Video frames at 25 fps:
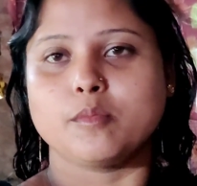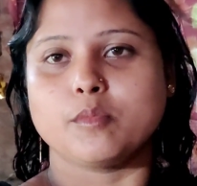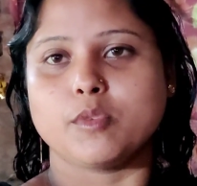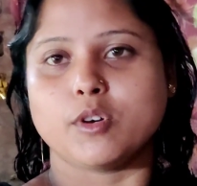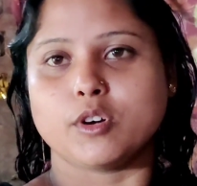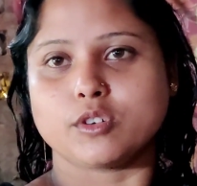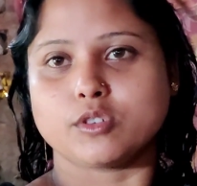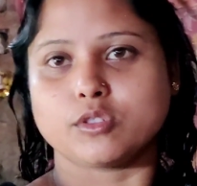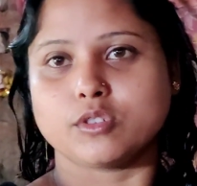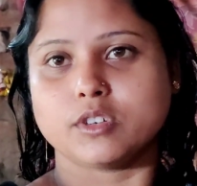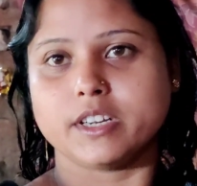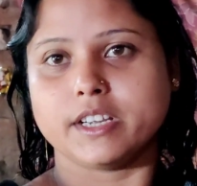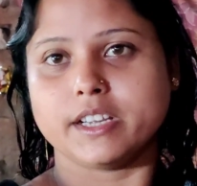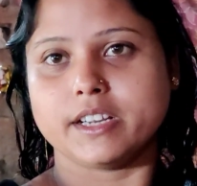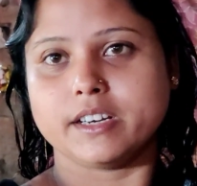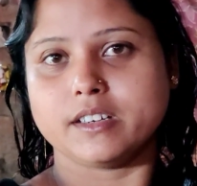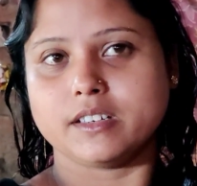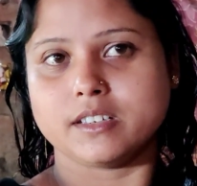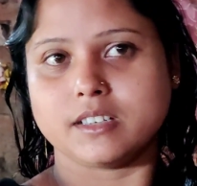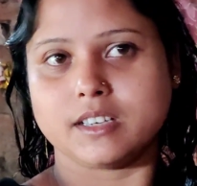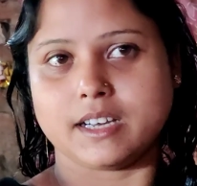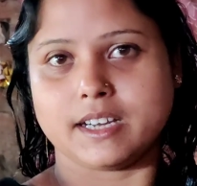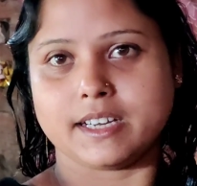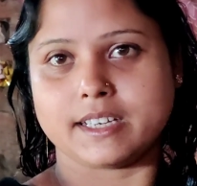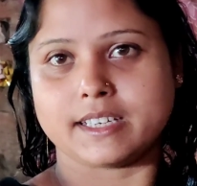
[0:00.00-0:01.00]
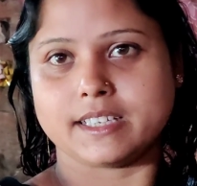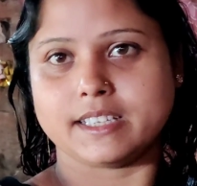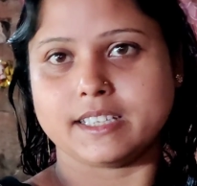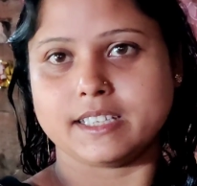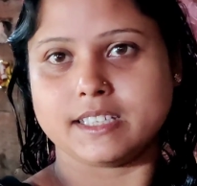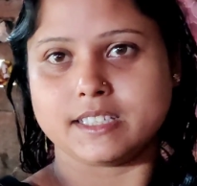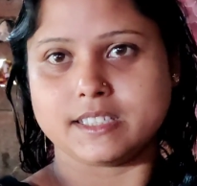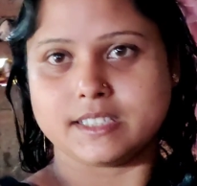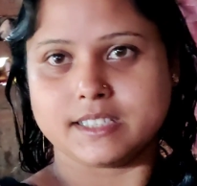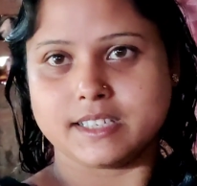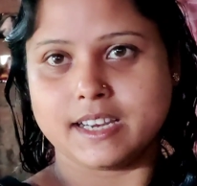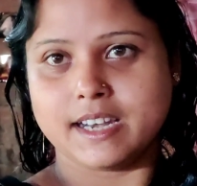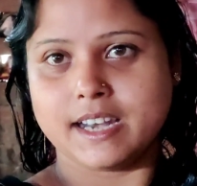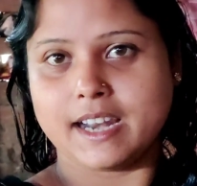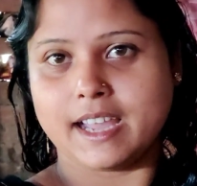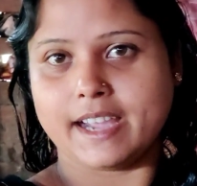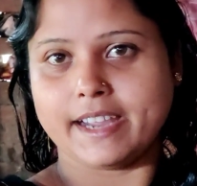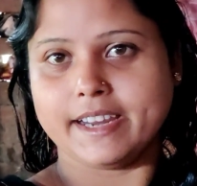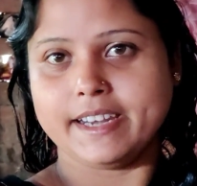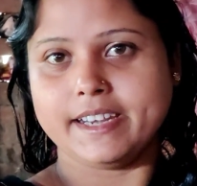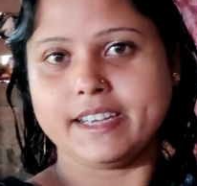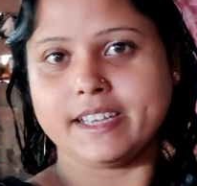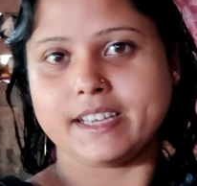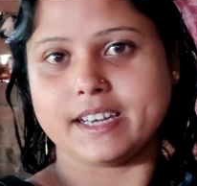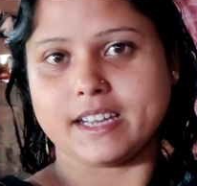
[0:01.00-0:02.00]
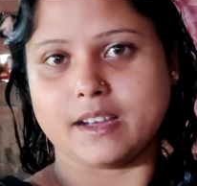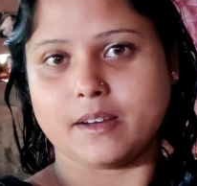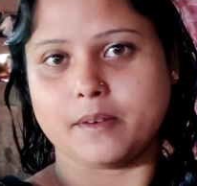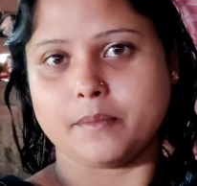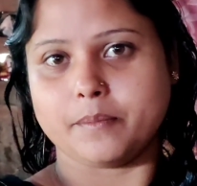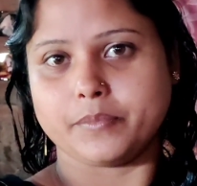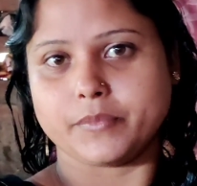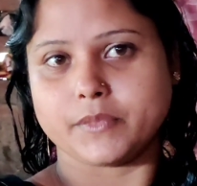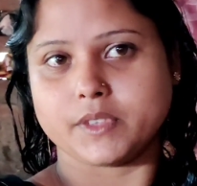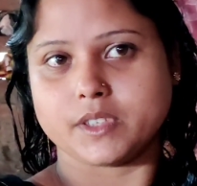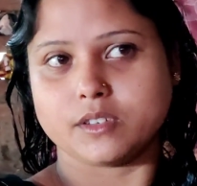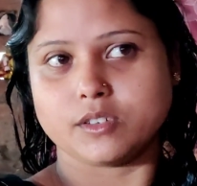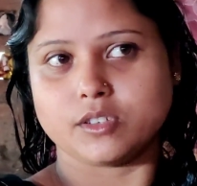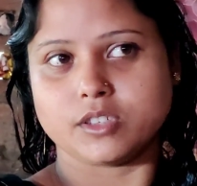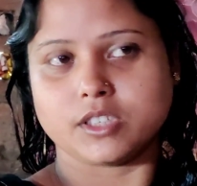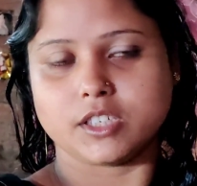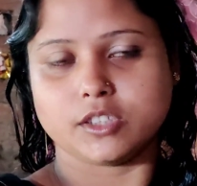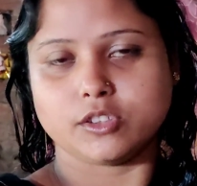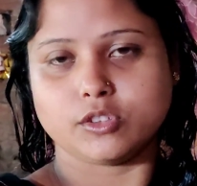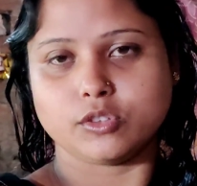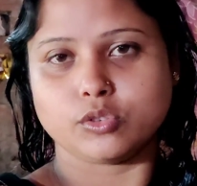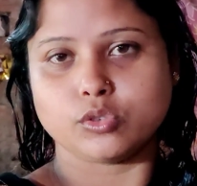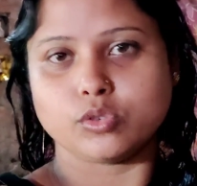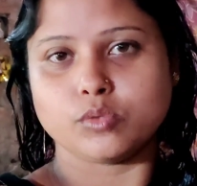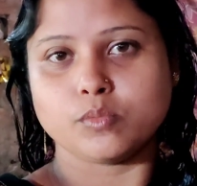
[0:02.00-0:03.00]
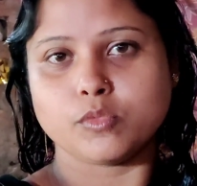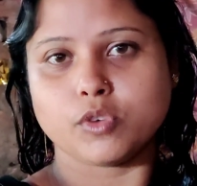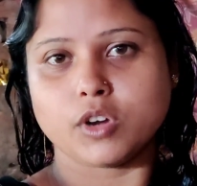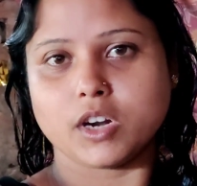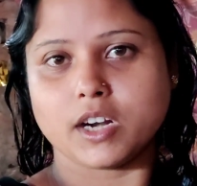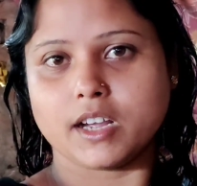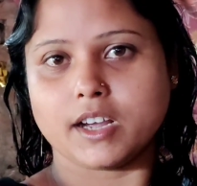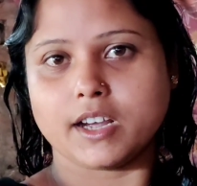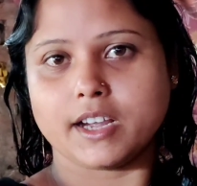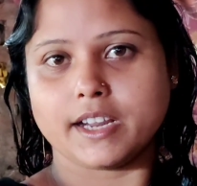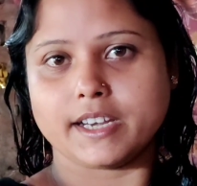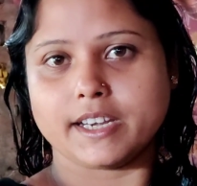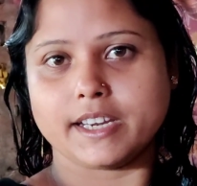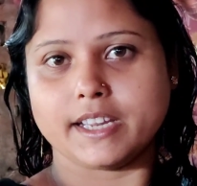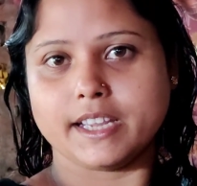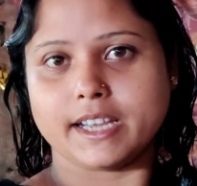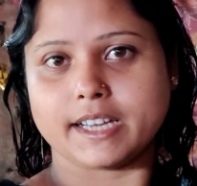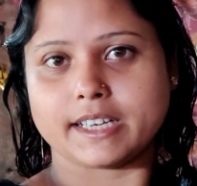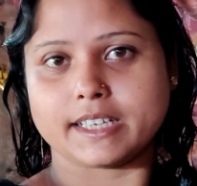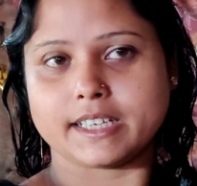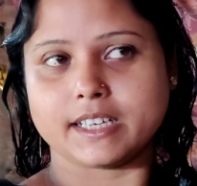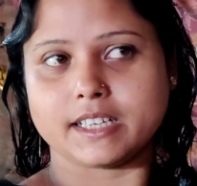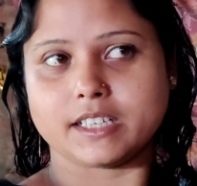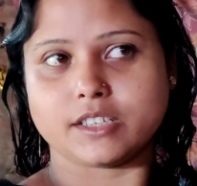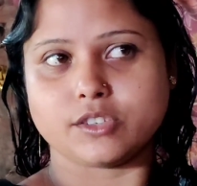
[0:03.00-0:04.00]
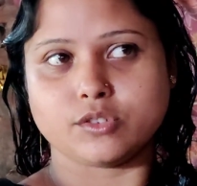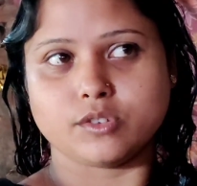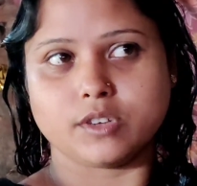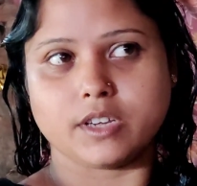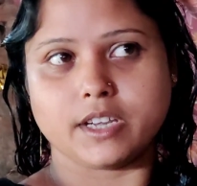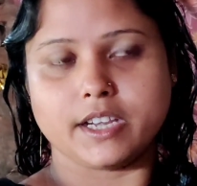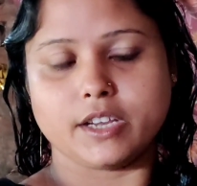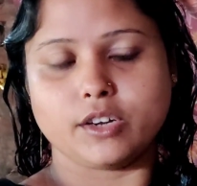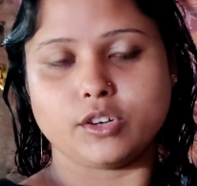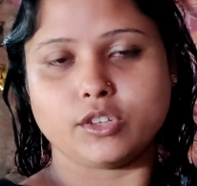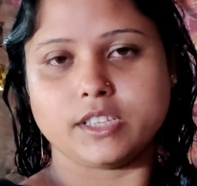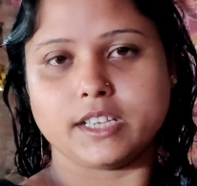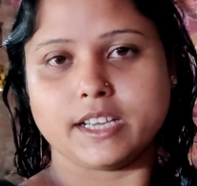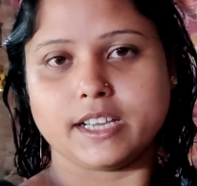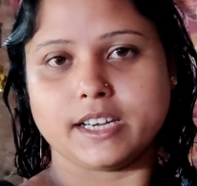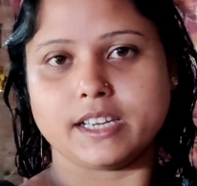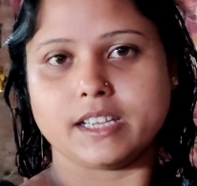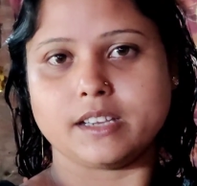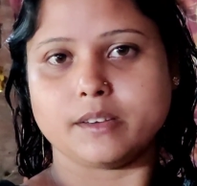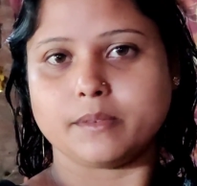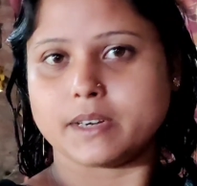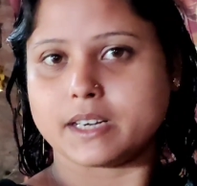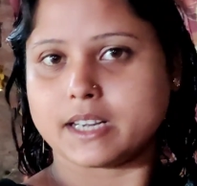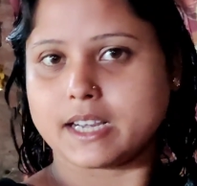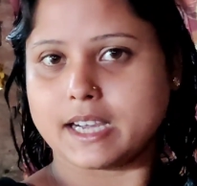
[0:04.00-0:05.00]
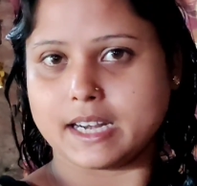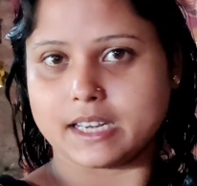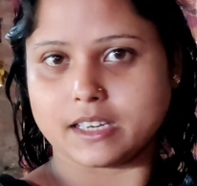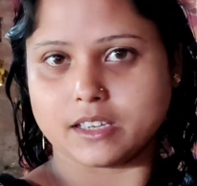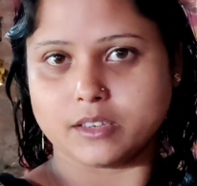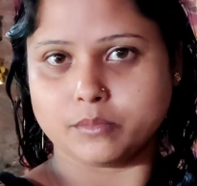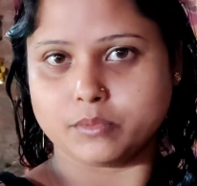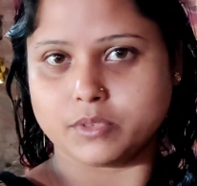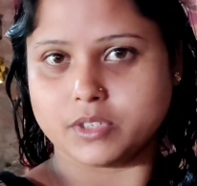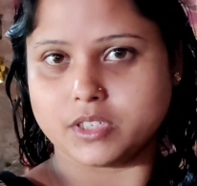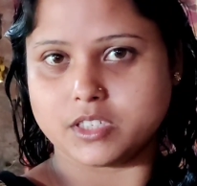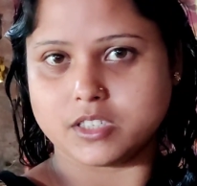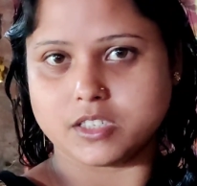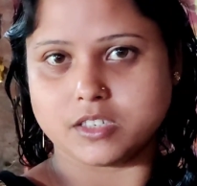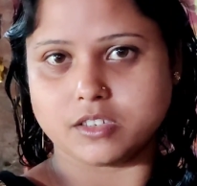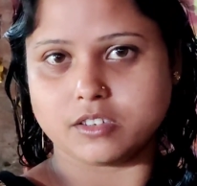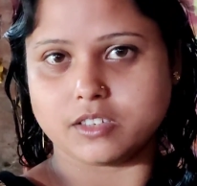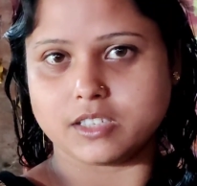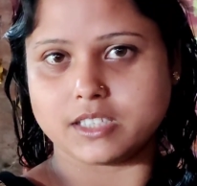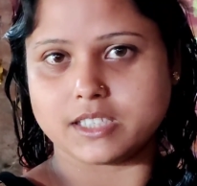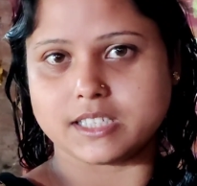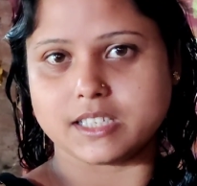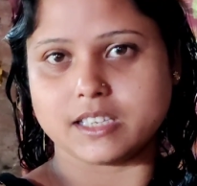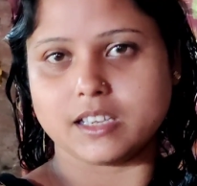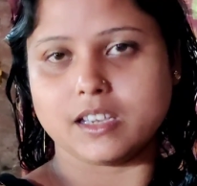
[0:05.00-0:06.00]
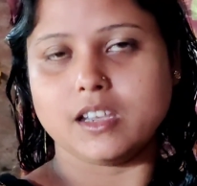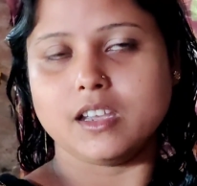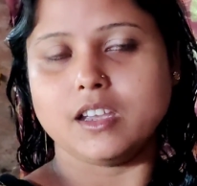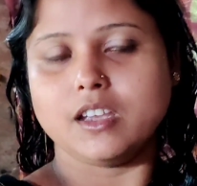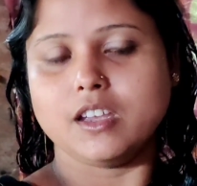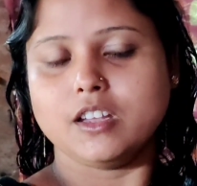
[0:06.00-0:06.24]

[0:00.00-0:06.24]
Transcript: মোটরের আর কি যে লাইনটা ওটা তো রুম করা হয়নি একটা কিছু ঘেরও দেয়া নেই এবার কালকে বৃষ্টি হয়েছে